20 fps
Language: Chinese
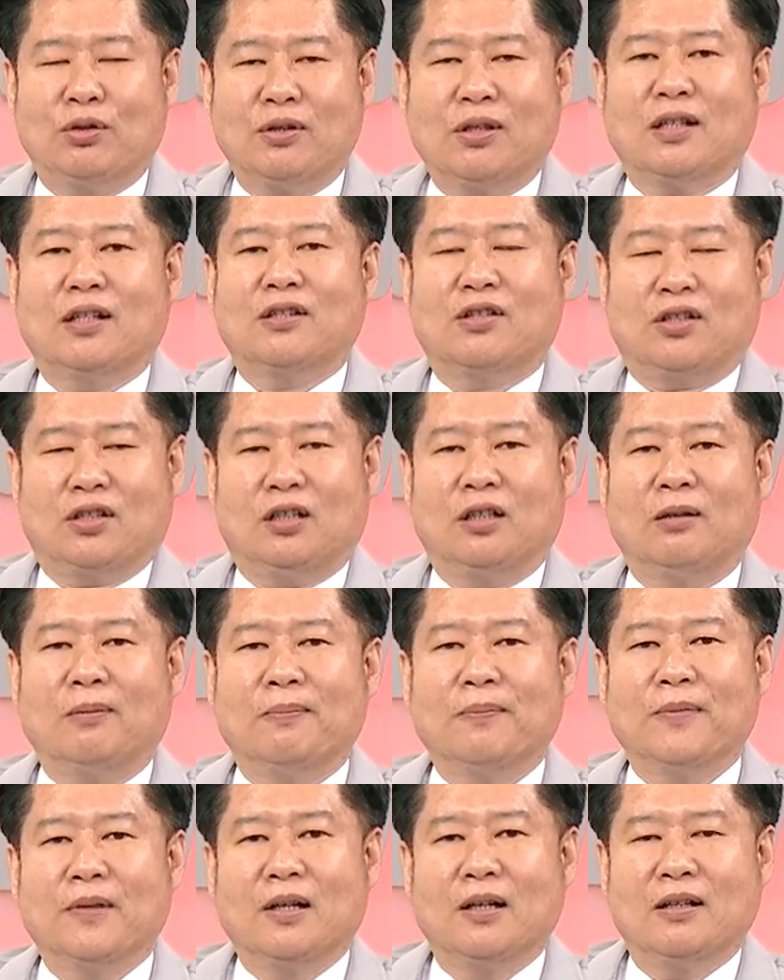修正的时候，
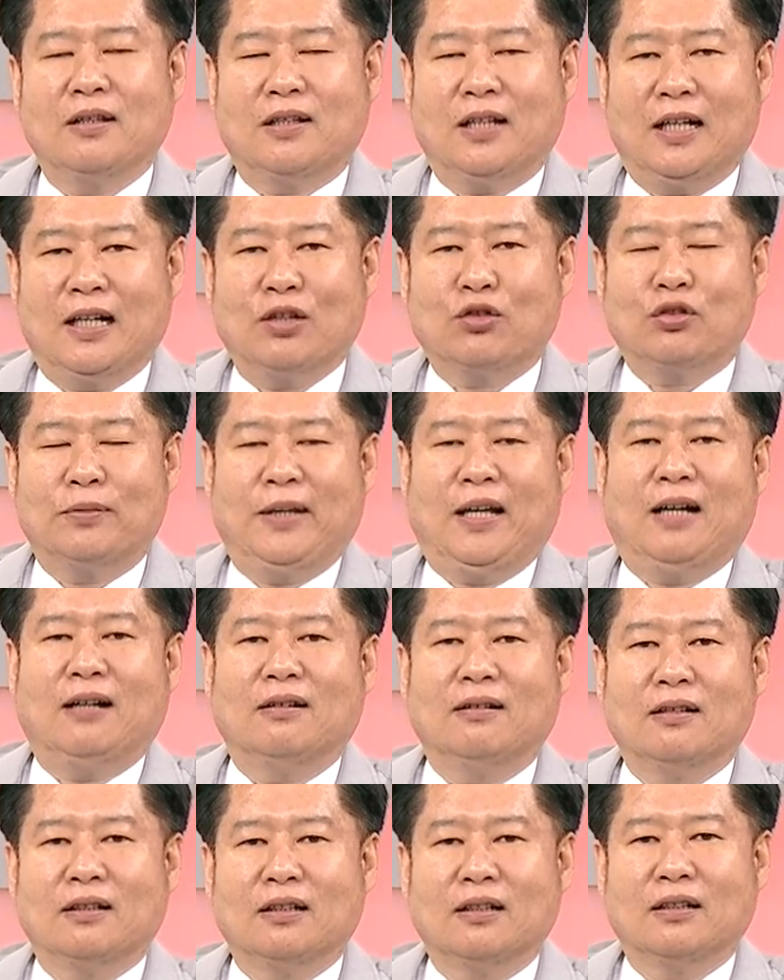这辆股票。
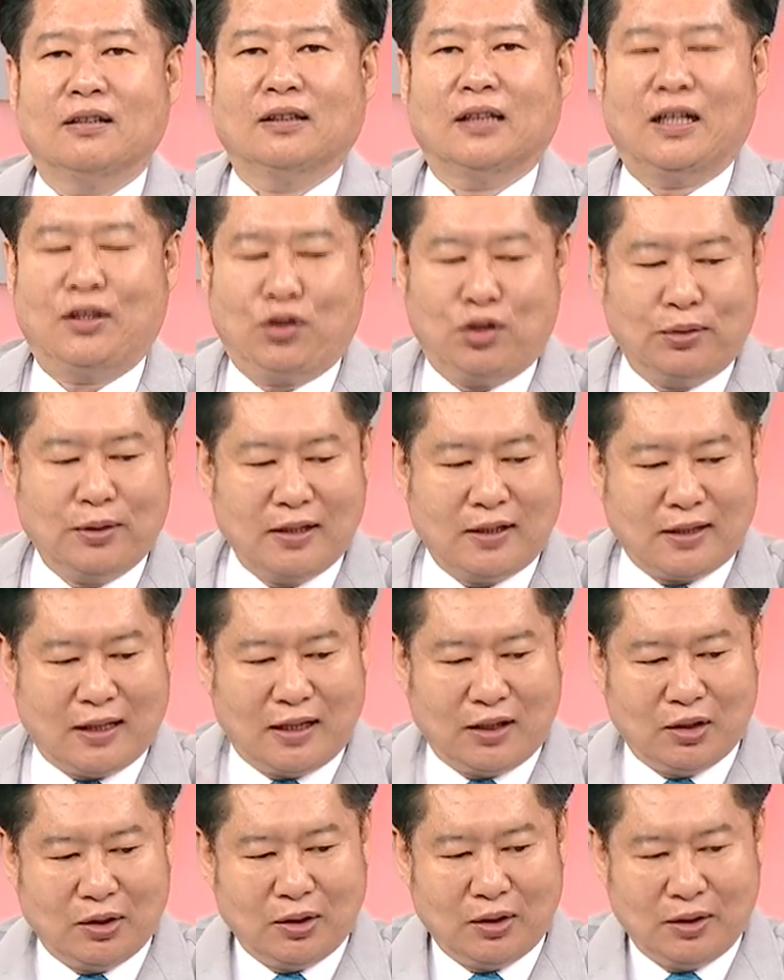它就会
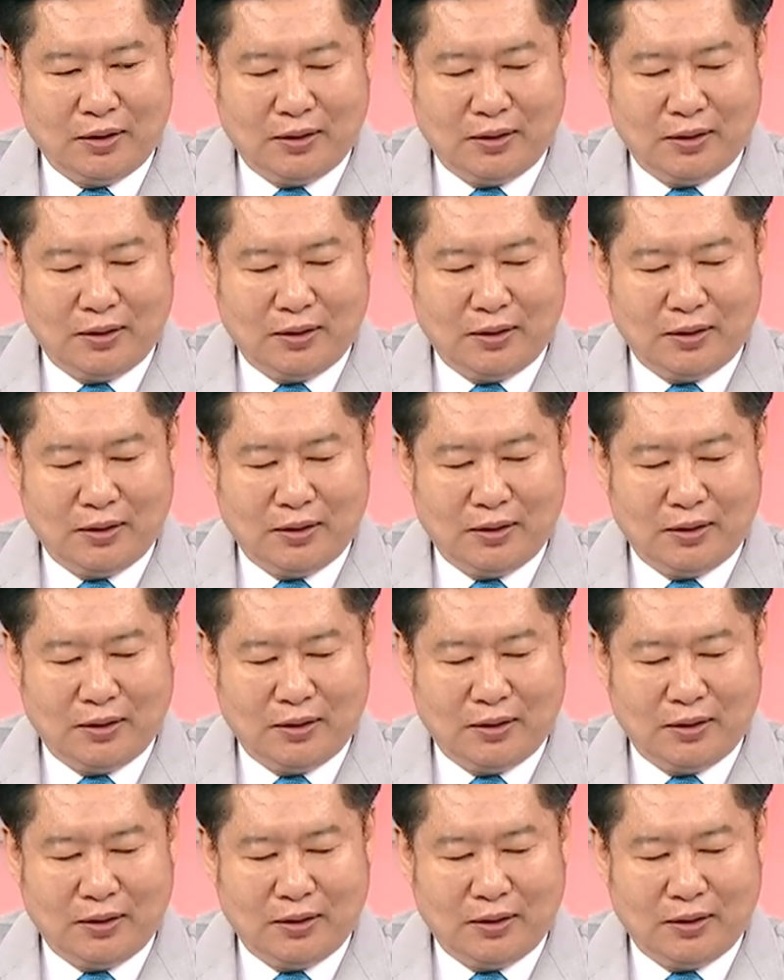涨哦，